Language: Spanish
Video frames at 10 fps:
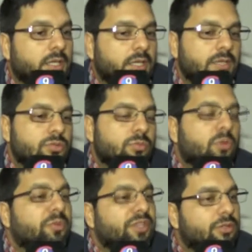en su
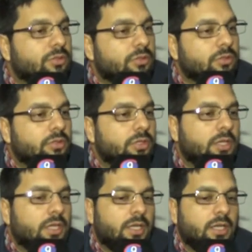momento
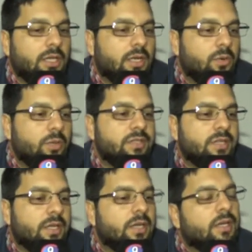eh, la
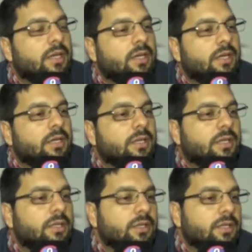jueza
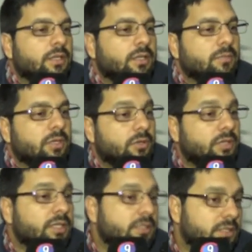de
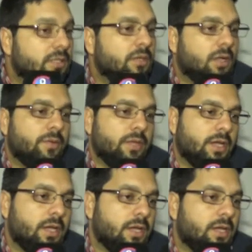menores
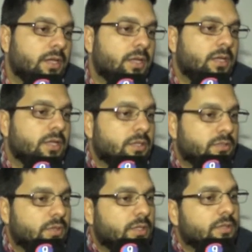había
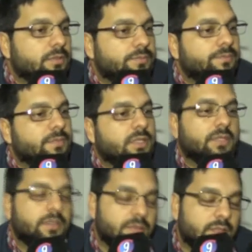resuelto,
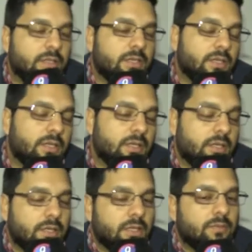es
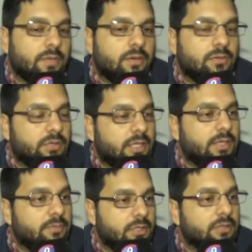decir, bajo un
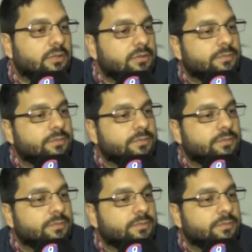tratamiento.